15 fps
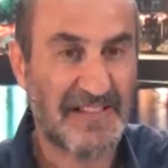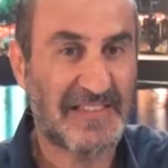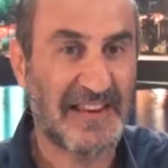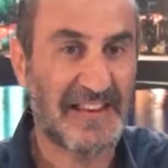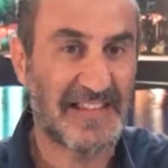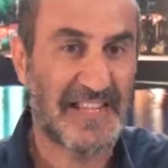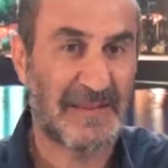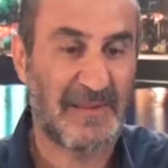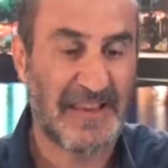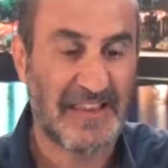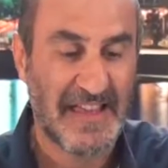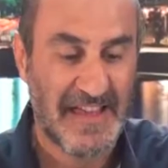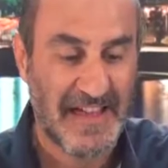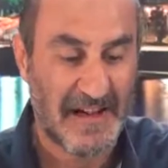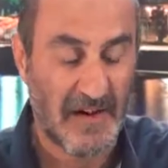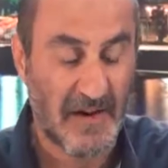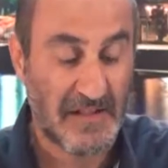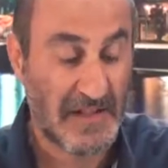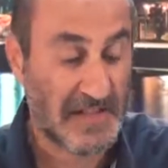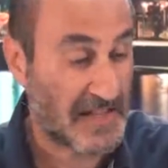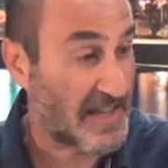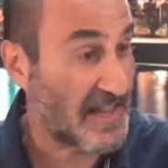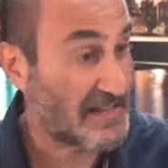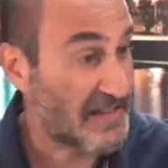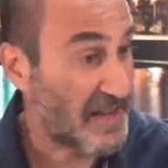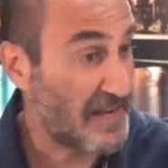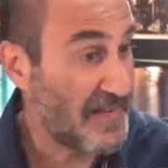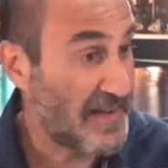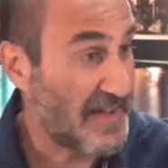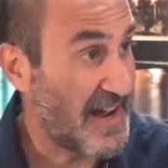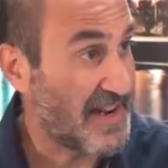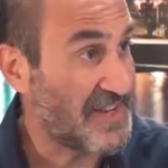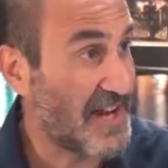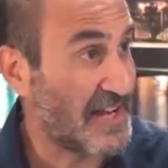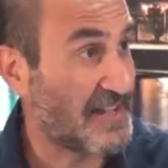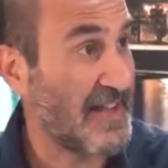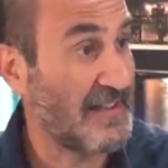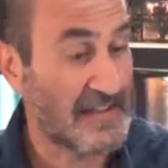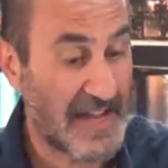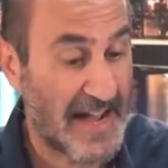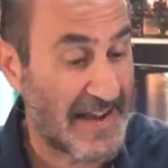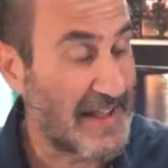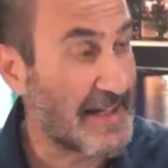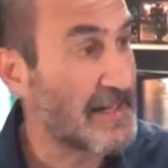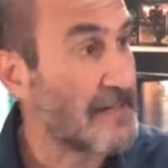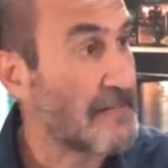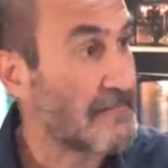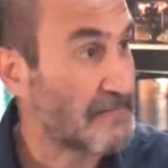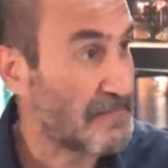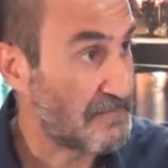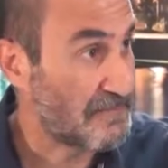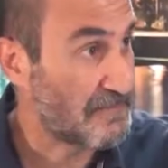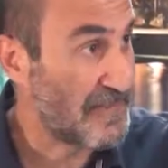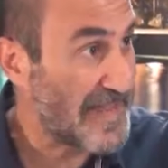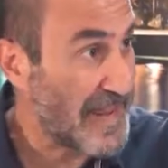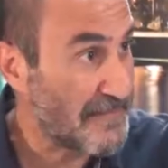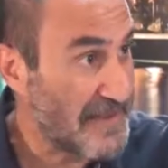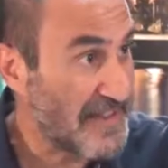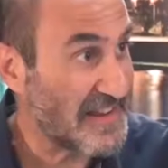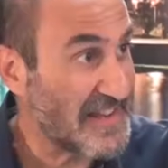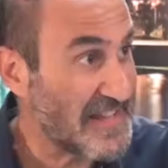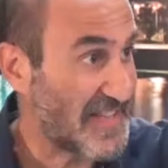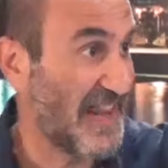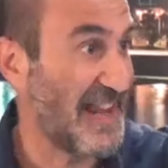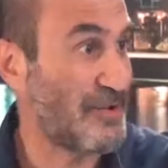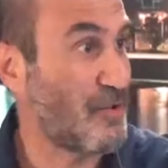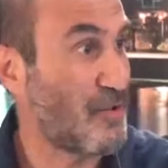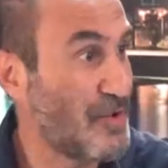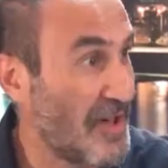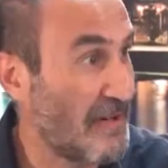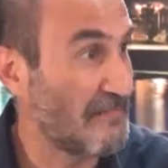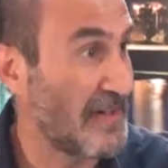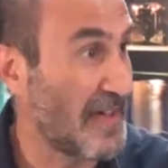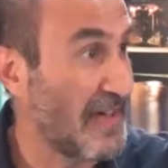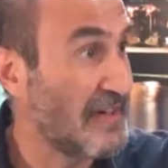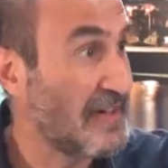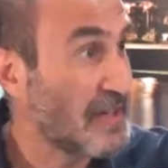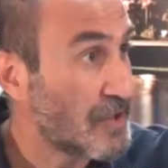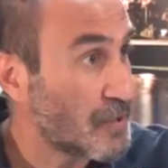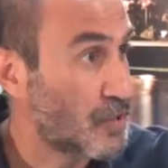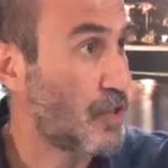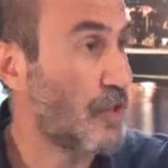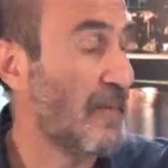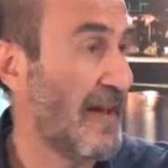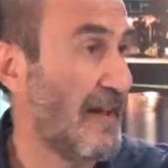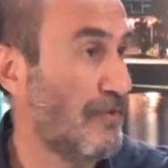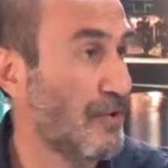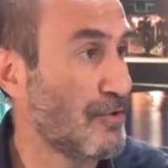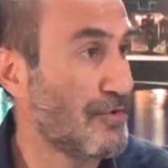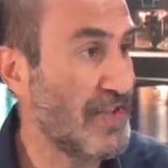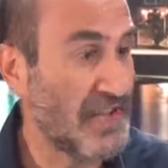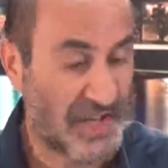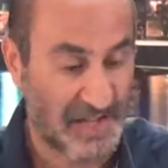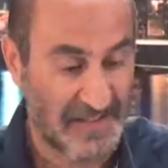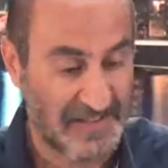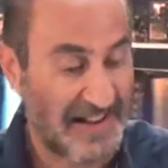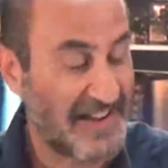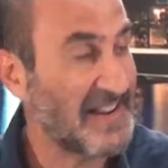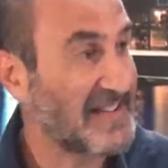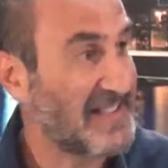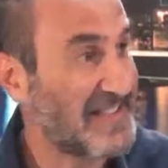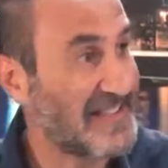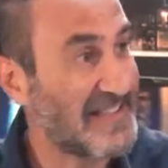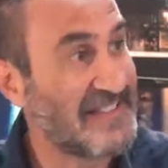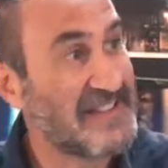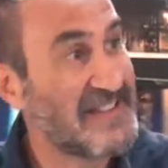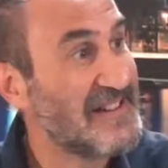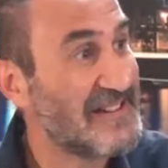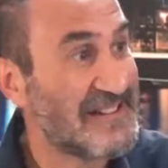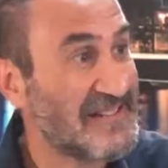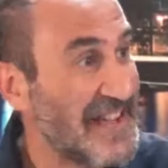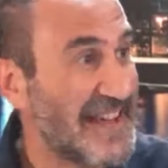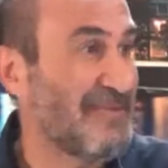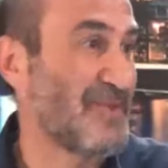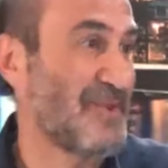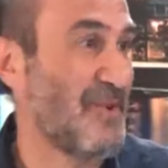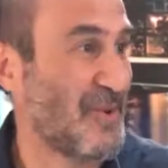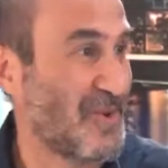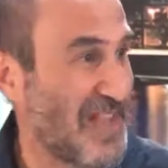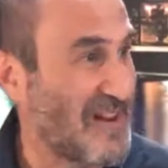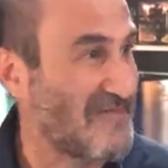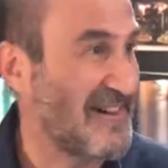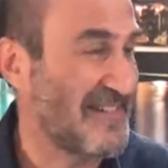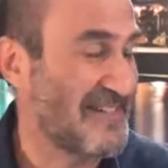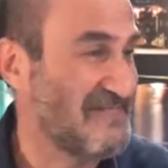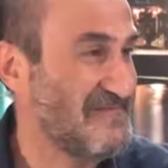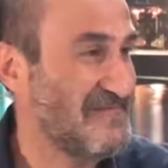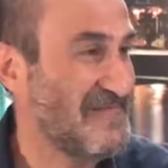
baktığınız zaman ya, trafik gerçekten yani birebir insana dokunan bir şube olduğu için hani sizin ne gibi zorluklar var?